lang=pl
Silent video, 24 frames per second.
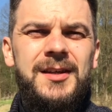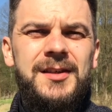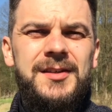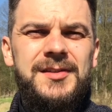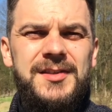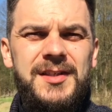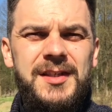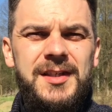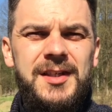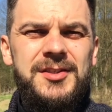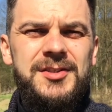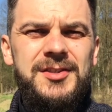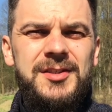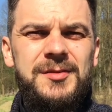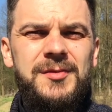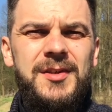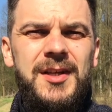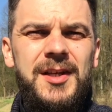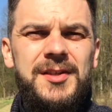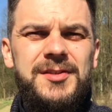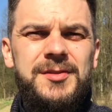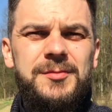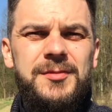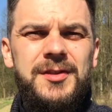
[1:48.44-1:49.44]
za każdym
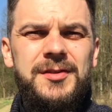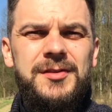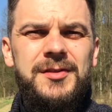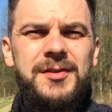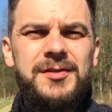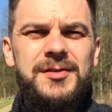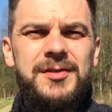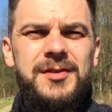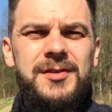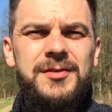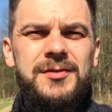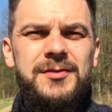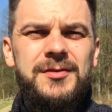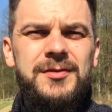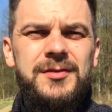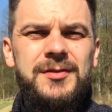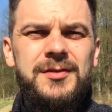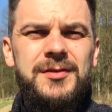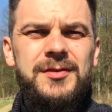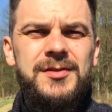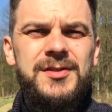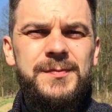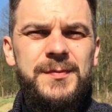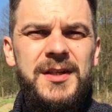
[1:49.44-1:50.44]
razem, kiedy syn
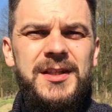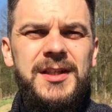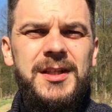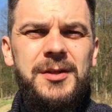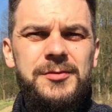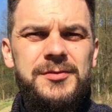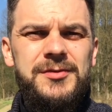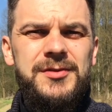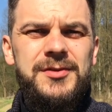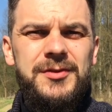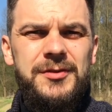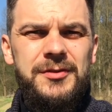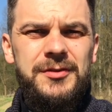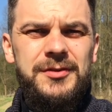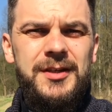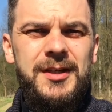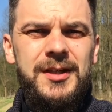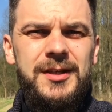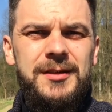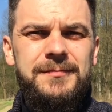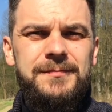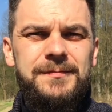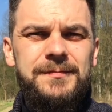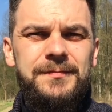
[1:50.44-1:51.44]
e, spadał z
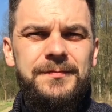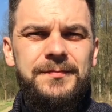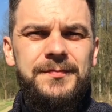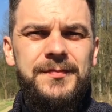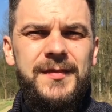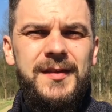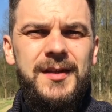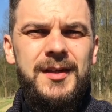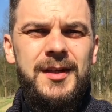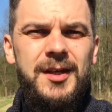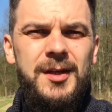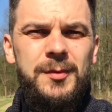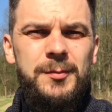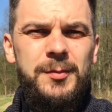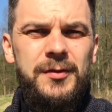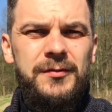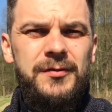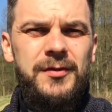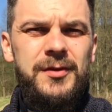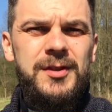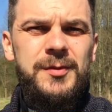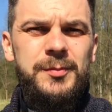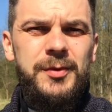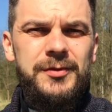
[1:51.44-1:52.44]
konia,
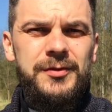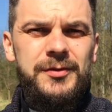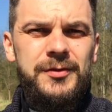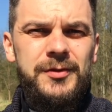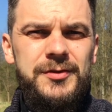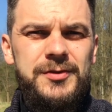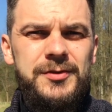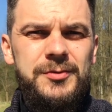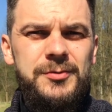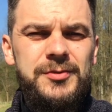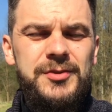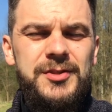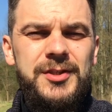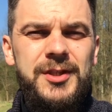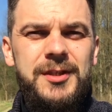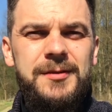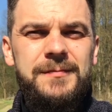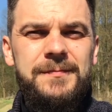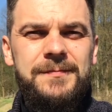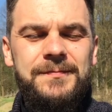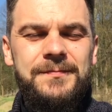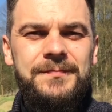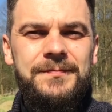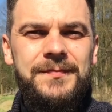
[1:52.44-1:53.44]
powoli podnosił się,
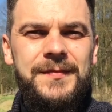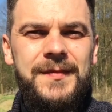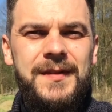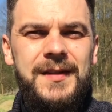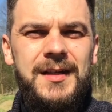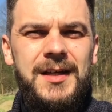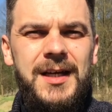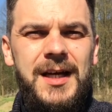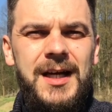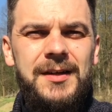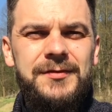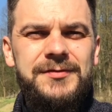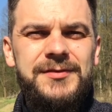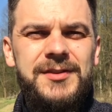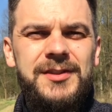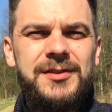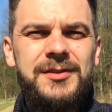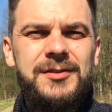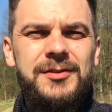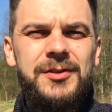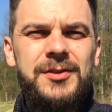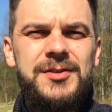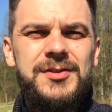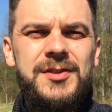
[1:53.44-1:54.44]
a
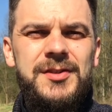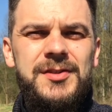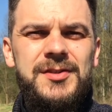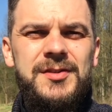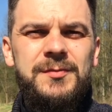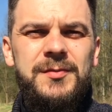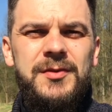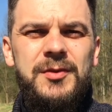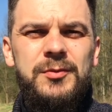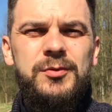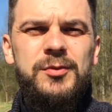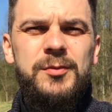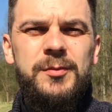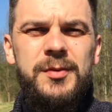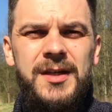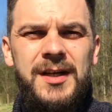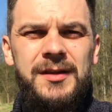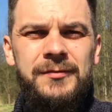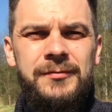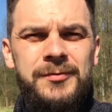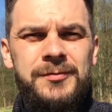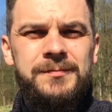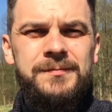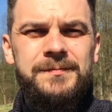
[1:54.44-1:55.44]
wtedy ojciec bił mu
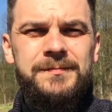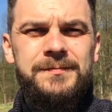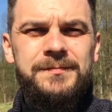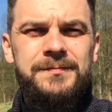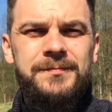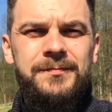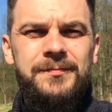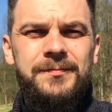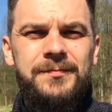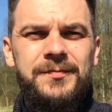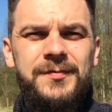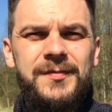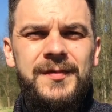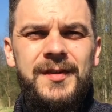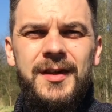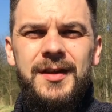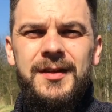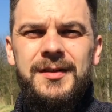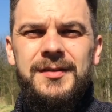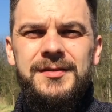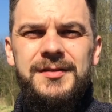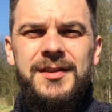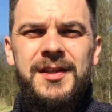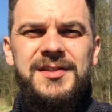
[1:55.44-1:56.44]
brawo.
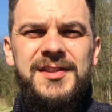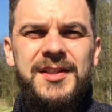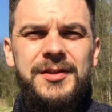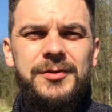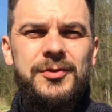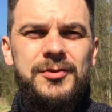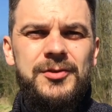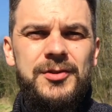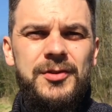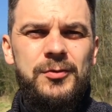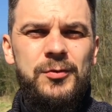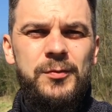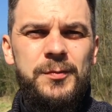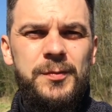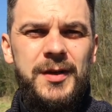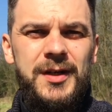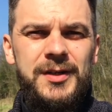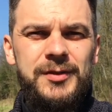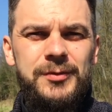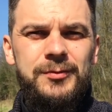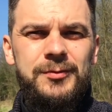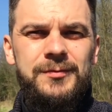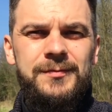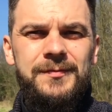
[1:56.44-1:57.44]
Nie za to, że
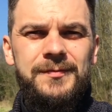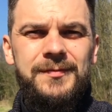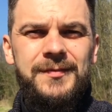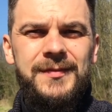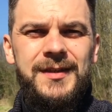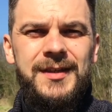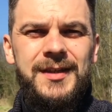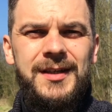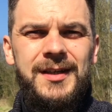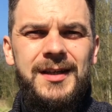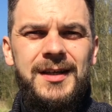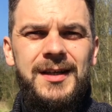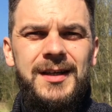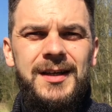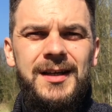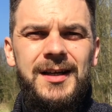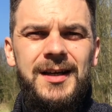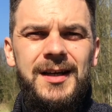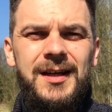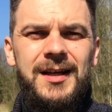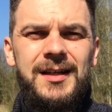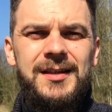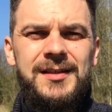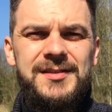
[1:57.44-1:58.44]
upadł,
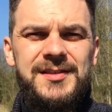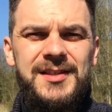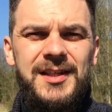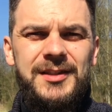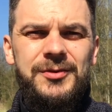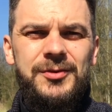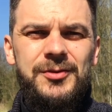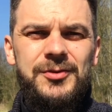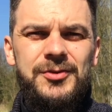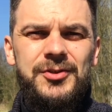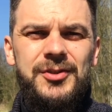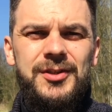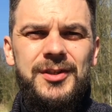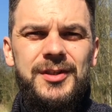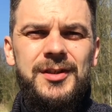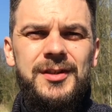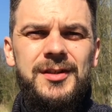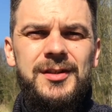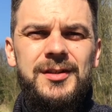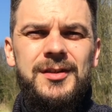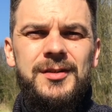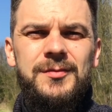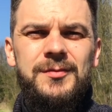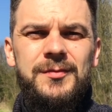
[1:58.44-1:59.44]
ale za to,
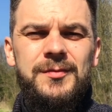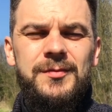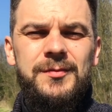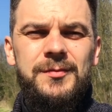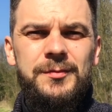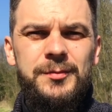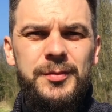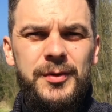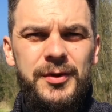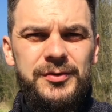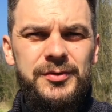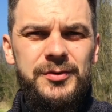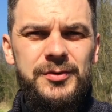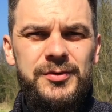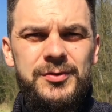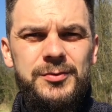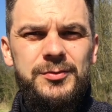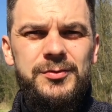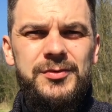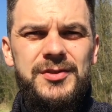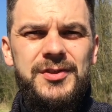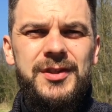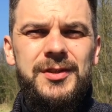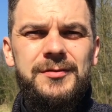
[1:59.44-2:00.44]
że
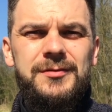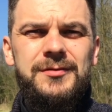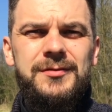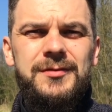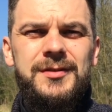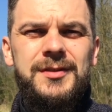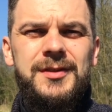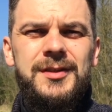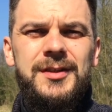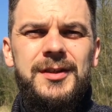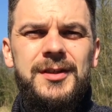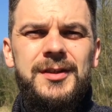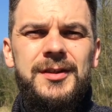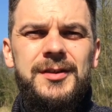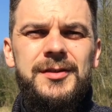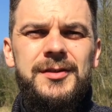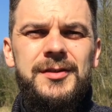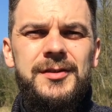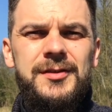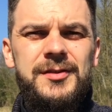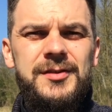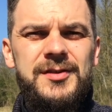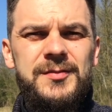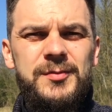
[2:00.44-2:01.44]
podniósł się
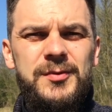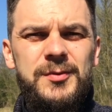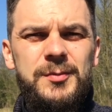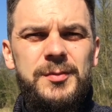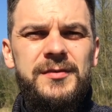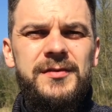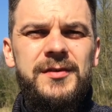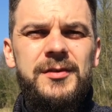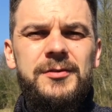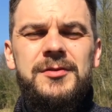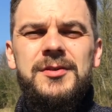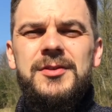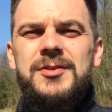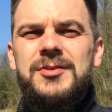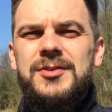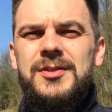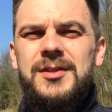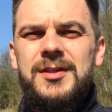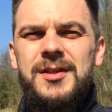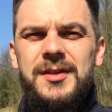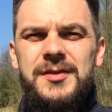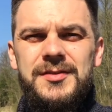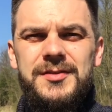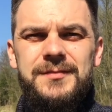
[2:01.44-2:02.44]
i spróbował
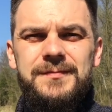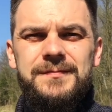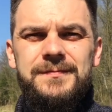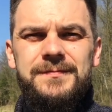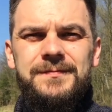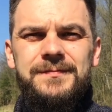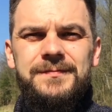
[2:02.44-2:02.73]
jeszcze raz.